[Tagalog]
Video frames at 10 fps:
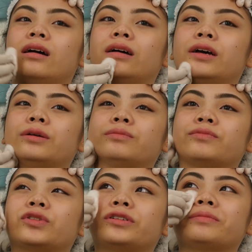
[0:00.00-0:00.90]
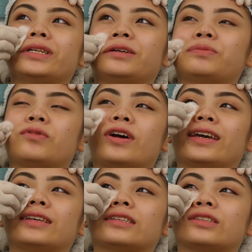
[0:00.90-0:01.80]
Um, normally po,
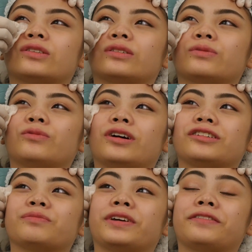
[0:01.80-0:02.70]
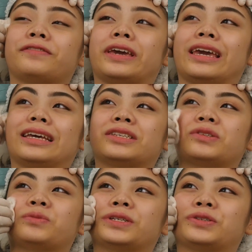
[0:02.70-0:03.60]
I just wash my wash, face
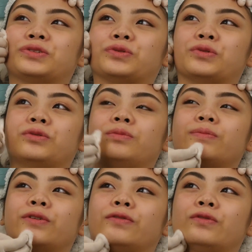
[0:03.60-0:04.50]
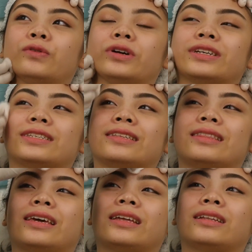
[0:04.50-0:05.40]
yes. with soap, yes. of course. And
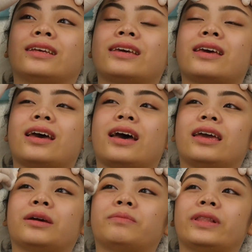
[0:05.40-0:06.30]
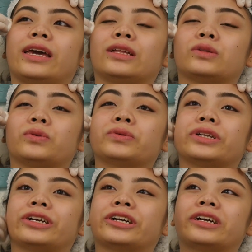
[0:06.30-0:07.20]
then I apply
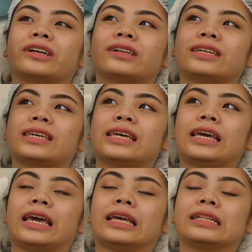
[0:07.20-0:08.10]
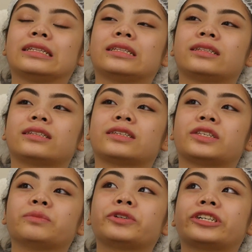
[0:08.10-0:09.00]
toner okay. and
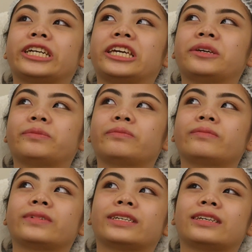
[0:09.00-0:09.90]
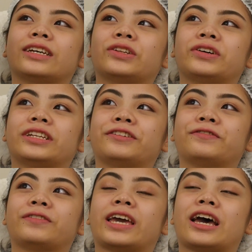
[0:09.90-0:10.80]
some cream, yeah. Known if
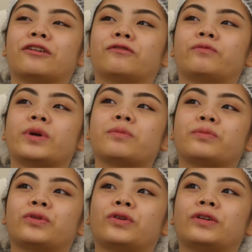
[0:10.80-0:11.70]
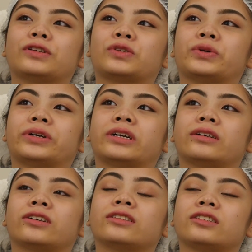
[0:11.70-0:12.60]
I have pimples or
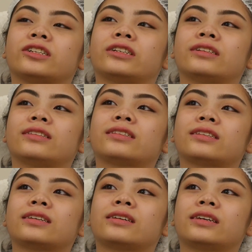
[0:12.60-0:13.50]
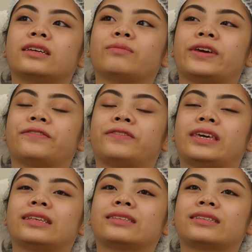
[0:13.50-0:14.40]
concern yes. my face.